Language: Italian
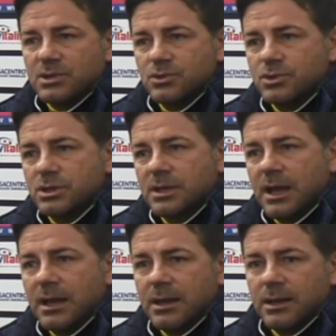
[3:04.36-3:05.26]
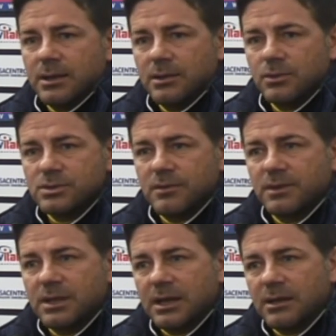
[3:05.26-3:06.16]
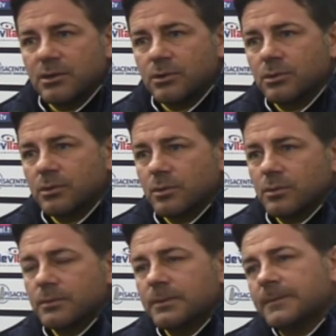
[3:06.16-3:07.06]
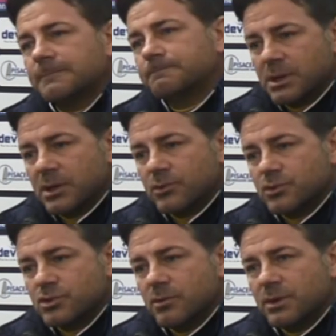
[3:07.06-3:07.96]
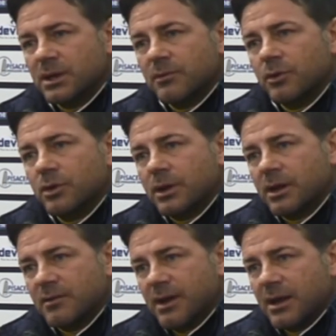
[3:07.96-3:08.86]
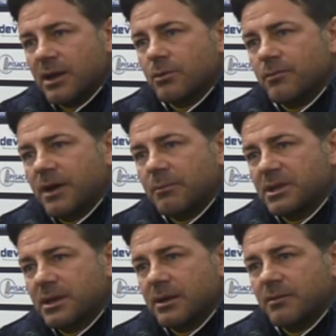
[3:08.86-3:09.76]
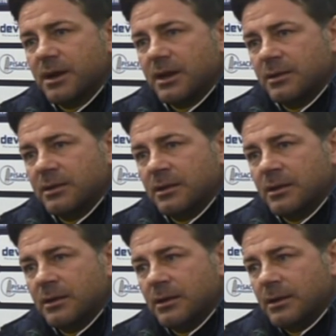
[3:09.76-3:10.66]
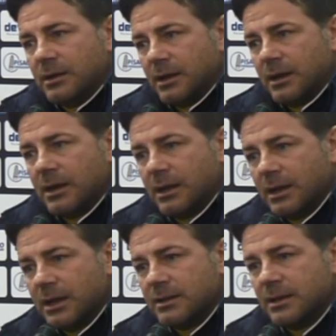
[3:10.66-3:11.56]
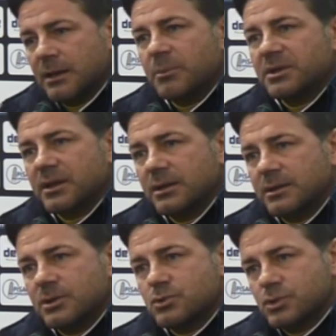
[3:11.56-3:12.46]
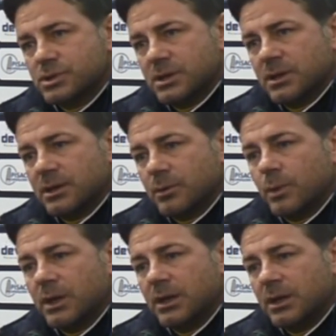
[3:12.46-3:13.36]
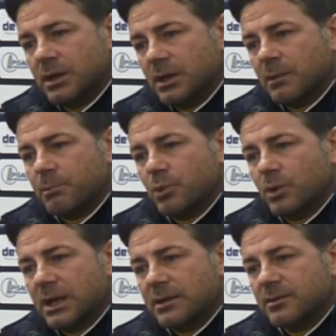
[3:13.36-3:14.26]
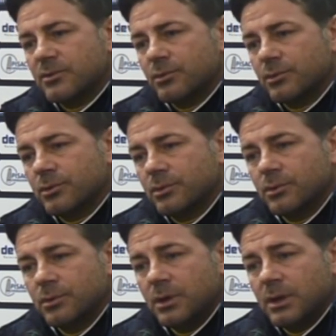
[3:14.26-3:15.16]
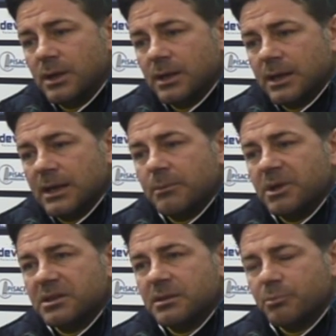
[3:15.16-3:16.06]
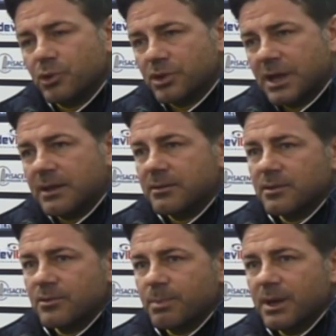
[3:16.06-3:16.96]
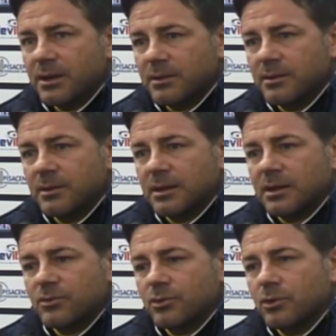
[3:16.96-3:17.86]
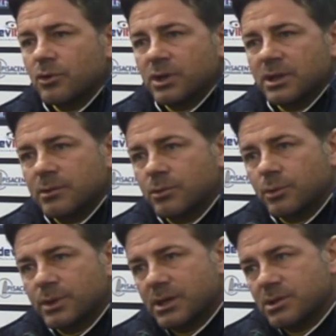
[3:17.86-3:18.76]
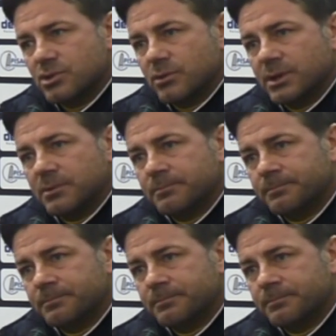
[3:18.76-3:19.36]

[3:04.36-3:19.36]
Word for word: società e dello staff tecnico, perché sono giovani che vogliono arrivare e hanno fame di arrivare ed è la mentalità giusta. Quelli più grandi sono elementi importanti, esperti e sono loro che devono guidare i giovani.